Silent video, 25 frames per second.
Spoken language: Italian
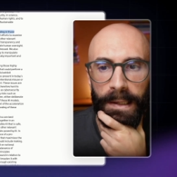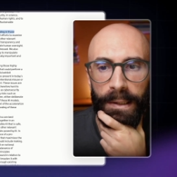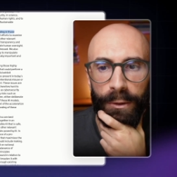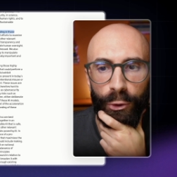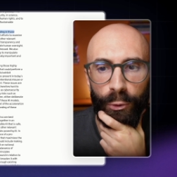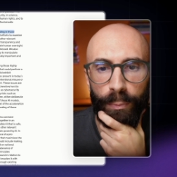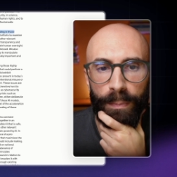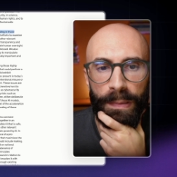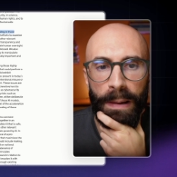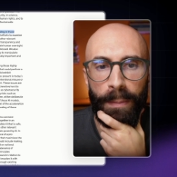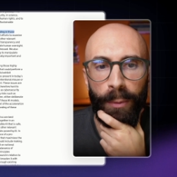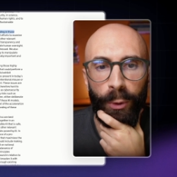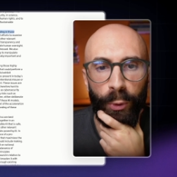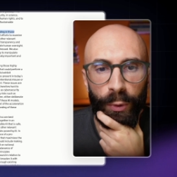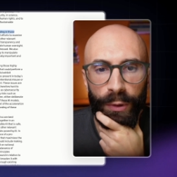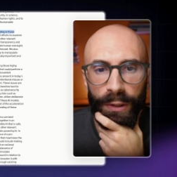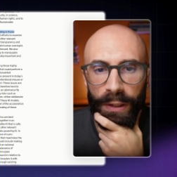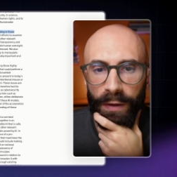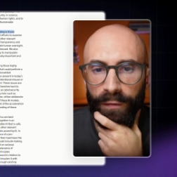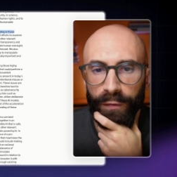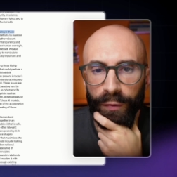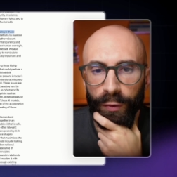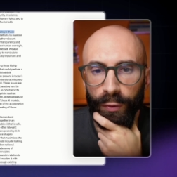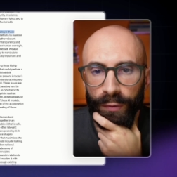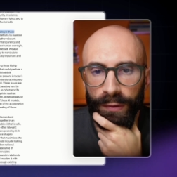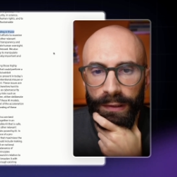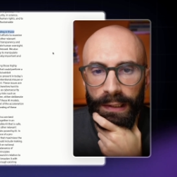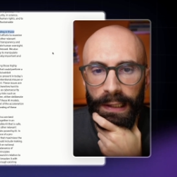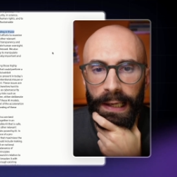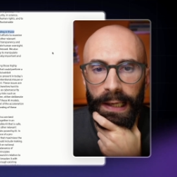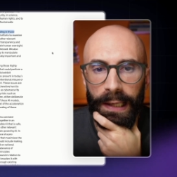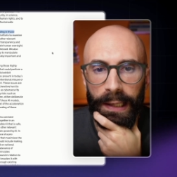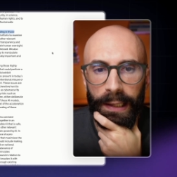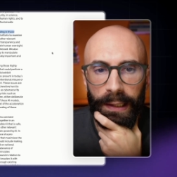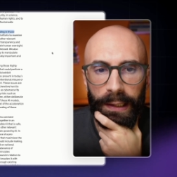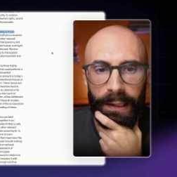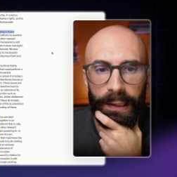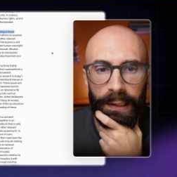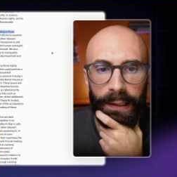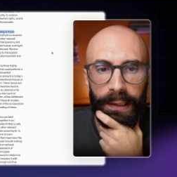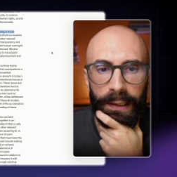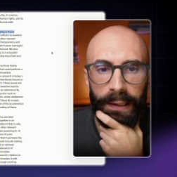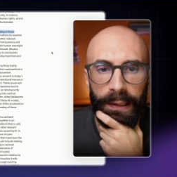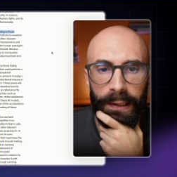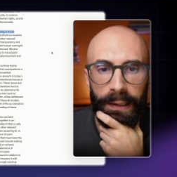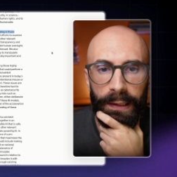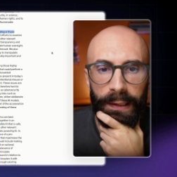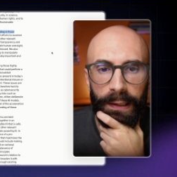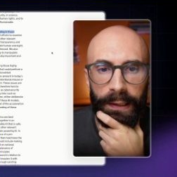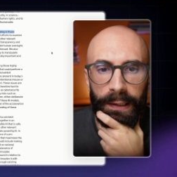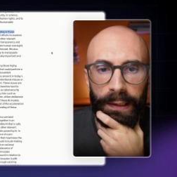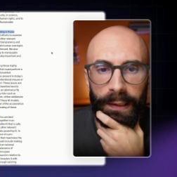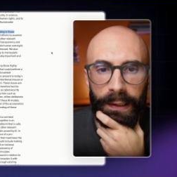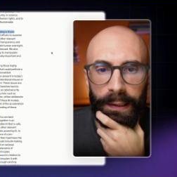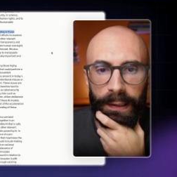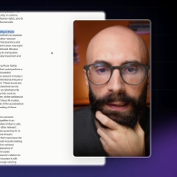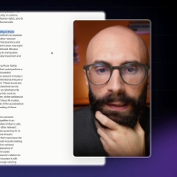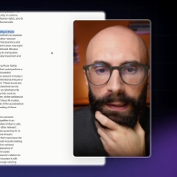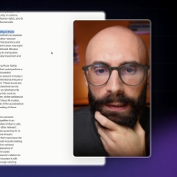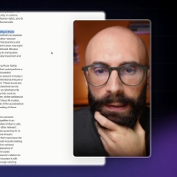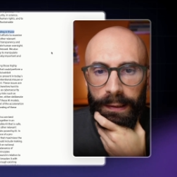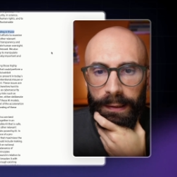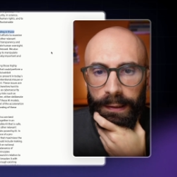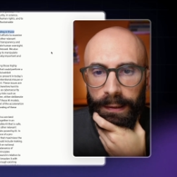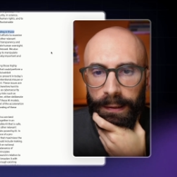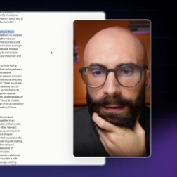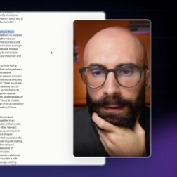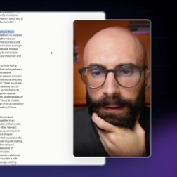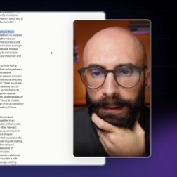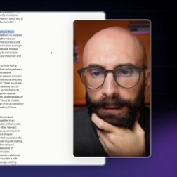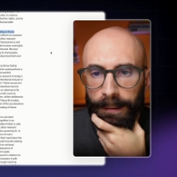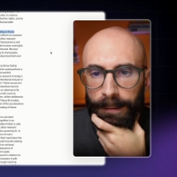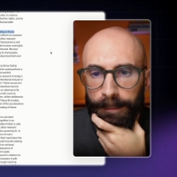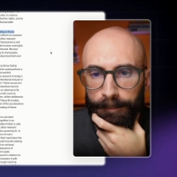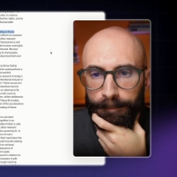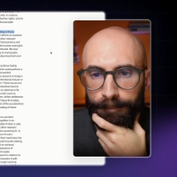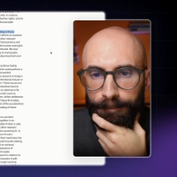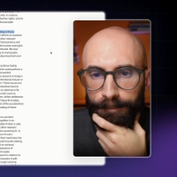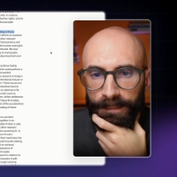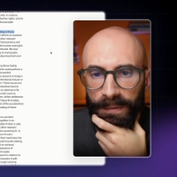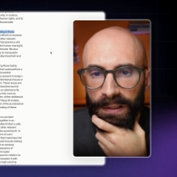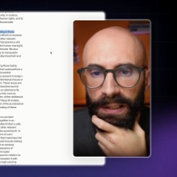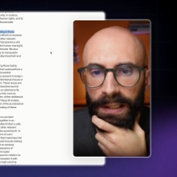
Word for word: Dobbiamo quindi affrontare ehm,